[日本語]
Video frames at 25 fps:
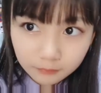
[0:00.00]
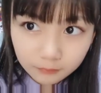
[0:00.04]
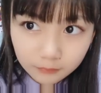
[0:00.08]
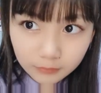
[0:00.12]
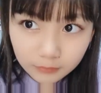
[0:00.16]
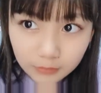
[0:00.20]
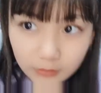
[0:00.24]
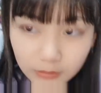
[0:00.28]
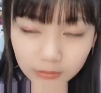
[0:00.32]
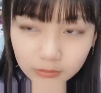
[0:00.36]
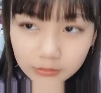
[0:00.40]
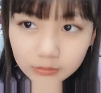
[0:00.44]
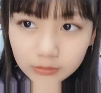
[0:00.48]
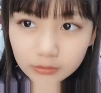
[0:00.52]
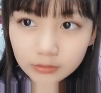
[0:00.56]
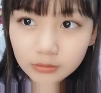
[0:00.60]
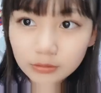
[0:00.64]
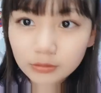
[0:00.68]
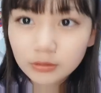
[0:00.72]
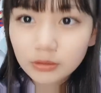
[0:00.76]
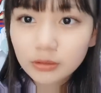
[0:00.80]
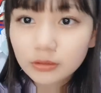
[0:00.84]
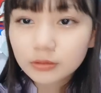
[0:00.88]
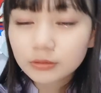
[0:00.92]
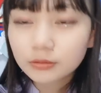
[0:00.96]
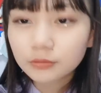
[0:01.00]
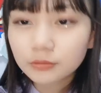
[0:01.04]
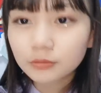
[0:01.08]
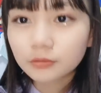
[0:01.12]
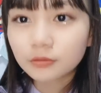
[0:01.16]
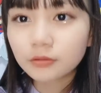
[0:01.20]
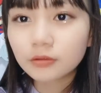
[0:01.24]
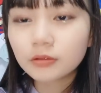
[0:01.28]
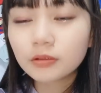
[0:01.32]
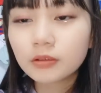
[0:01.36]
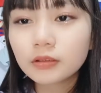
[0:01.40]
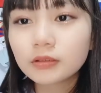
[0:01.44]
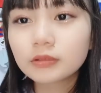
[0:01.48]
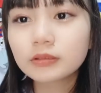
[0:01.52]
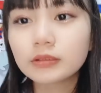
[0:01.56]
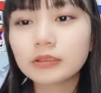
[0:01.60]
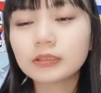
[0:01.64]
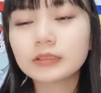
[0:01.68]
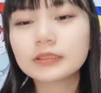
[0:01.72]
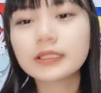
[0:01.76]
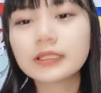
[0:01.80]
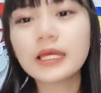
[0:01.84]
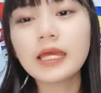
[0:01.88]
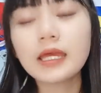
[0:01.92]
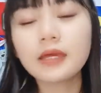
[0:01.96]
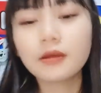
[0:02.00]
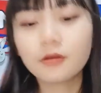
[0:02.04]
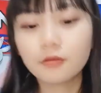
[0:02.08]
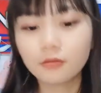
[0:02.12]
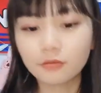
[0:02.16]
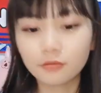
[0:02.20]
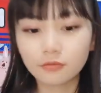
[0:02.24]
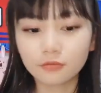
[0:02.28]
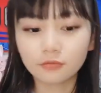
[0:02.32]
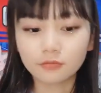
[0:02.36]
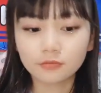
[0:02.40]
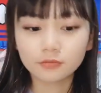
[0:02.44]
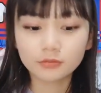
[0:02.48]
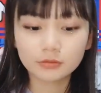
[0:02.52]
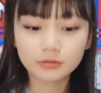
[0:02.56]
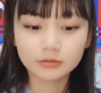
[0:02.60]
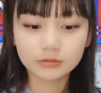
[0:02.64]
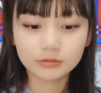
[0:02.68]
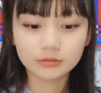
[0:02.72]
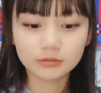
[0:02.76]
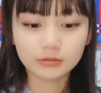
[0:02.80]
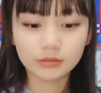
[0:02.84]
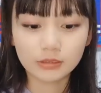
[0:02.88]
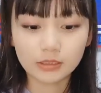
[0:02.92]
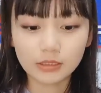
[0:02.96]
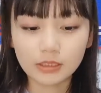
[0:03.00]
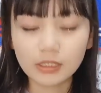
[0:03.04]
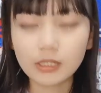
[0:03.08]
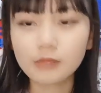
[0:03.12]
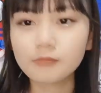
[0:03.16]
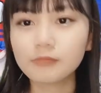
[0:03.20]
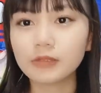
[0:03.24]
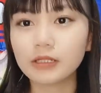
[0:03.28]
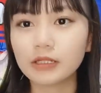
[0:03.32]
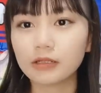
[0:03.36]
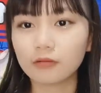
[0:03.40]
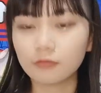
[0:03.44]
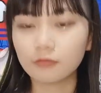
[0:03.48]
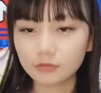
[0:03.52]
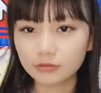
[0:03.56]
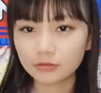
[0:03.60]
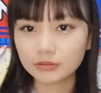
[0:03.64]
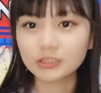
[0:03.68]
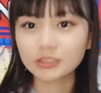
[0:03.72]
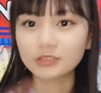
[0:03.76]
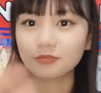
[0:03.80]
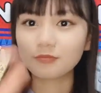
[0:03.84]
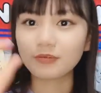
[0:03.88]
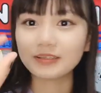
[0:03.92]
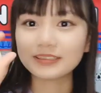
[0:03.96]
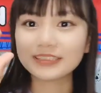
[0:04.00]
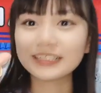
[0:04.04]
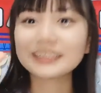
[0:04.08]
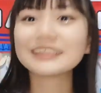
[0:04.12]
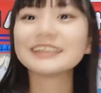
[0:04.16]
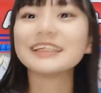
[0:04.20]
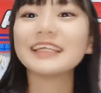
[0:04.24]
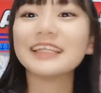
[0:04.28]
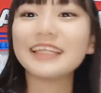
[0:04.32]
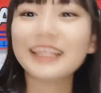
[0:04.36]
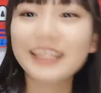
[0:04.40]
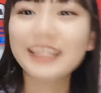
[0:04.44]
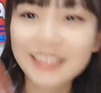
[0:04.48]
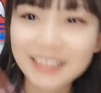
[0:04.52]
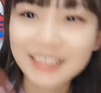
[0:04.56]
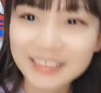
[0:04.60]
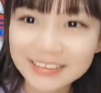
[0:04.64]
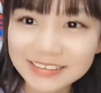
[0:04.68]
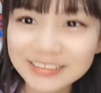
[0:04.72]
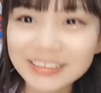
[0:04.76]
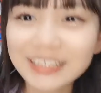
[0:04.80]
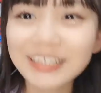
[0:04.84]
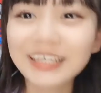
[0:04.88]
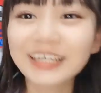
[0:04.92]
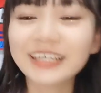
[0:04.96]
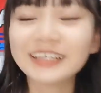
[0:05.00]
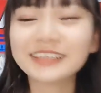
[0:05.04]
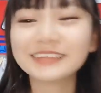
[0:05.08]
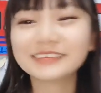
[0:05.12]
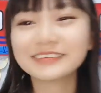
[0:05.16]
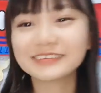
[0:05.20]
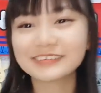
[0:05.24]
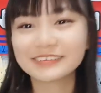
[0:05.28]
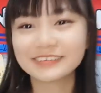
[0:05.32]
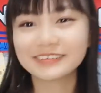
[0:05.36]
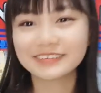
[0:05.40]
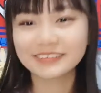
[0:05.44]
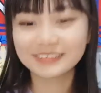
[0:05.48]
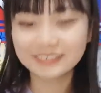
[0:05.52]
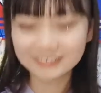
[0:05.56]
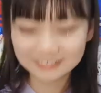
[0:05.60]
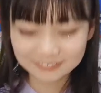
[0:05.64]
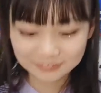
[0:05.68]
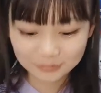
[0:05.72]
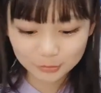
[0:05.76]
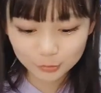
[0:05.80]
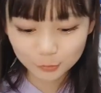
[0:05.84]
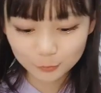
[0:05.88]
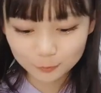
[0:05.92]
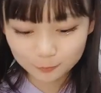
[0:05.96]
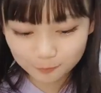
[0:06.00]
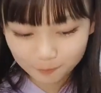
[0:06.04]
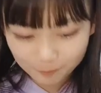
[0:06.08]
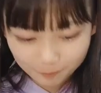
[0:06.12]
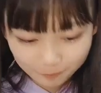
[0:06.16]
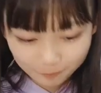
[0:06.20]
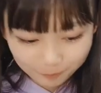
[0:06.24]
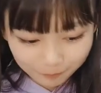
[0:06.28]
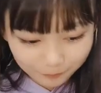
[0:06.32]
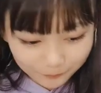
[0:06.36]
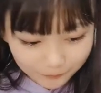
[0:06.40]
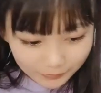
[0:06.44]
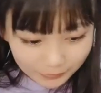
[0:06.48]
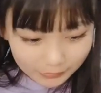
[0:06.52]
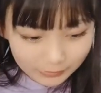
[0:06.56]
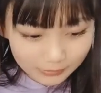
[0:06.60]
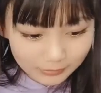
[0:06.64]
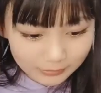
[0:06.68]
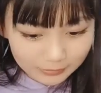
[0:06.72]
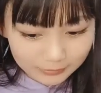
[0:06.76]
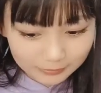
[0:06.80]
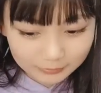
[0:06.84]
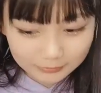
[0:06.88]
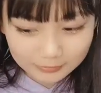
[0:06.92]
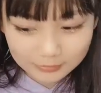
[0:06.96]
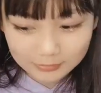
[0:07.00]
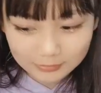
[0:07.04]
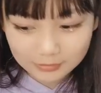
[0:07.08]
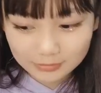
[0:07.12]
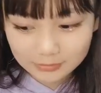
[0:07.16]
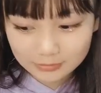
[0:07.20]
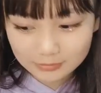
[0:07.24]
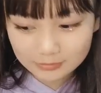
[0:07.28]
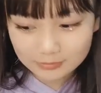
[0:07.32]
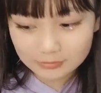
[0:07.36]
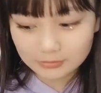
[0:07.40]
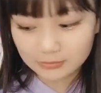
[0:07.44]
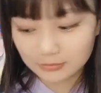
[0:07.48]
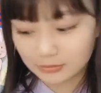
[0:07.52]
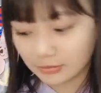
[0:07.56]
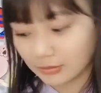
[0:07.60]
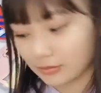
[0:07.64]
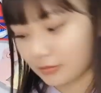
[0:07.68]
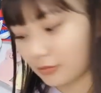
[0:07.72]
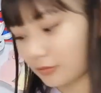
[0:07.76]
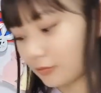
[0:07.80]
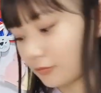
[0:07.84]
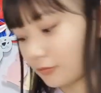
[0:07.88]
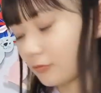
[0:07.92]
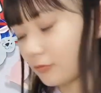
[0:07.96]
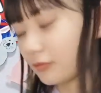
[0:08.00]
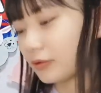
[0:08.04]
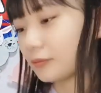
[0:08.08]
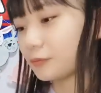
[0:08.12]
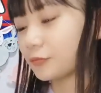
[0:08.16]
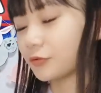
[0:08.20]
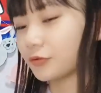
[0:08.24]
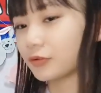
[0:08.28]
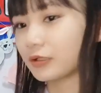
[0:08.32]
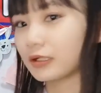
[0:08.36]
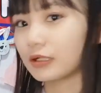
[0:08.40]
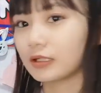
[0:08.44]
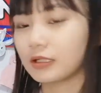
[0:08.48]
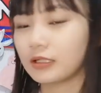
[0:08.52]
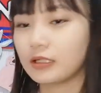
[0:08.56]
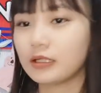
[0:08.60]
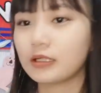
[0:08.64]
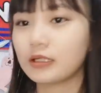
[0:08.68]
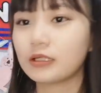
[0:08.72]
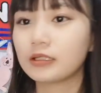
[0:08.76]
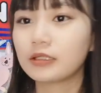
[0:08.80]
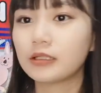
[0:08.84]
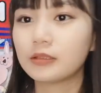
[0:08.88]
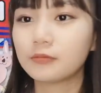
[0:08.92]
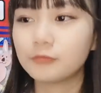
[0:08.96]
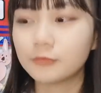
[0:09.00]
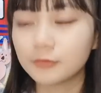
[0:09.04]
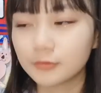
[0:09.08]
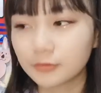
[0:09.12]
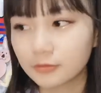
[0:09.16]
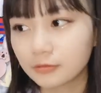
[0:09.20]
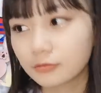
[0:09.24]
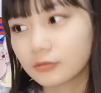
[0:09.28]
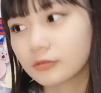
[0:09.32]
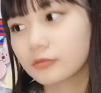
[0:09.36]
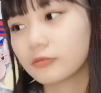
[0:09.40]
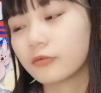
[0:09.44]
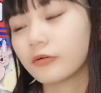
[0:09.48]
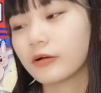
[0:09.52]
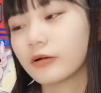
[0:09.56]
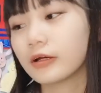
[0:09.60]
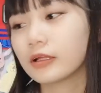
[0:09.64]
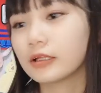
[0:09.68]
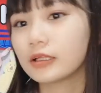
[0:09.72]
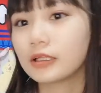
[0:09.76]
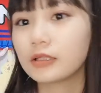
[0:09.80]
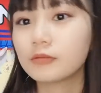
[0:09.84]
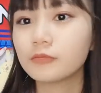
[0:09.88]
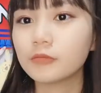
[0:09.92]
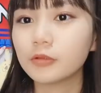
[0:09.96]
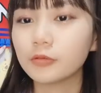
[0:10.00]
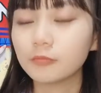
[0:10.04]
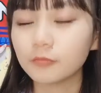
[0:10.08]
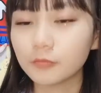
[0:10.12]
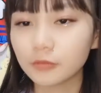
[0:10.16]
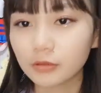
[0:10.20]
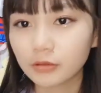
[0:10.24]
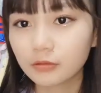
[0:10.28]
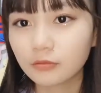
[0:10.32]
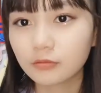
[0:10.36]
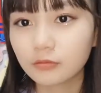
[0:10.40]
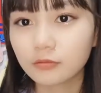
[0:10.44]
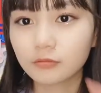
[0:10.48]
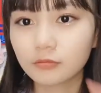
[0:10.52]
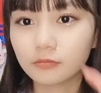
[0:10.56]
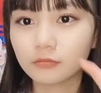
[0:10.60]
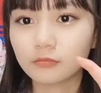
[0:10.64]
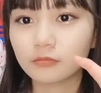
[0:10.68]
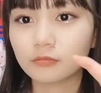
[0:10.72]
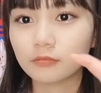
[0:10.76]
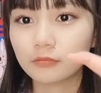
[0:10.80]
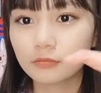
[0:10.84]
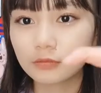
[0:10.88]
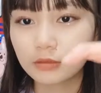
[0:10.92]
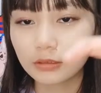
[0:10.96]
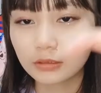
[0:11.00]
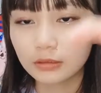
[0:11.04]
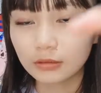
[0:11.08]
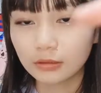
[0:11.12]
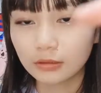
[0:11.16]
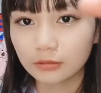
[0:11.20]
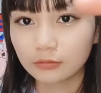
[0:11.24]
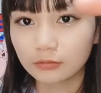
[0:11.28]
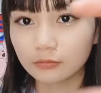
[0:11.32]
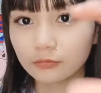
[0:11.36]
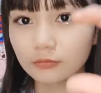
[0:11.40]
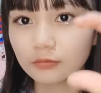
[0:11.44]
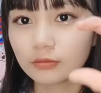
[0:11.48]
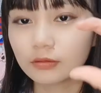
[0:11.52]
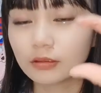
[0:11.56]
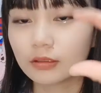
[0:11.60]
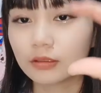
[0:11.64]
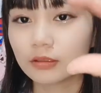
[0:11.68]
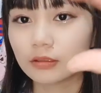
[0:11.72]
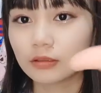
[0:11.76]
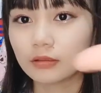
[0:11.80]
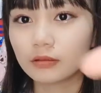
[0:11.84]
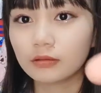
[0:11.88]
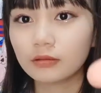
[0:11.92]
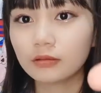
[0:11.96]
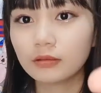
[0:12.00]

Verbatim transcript: ありがとう。そう。最後、ちょっとね、カメラを締めさせていただいて、そうそう今日はもう影穴も公演デビューも、この、あの、なんか、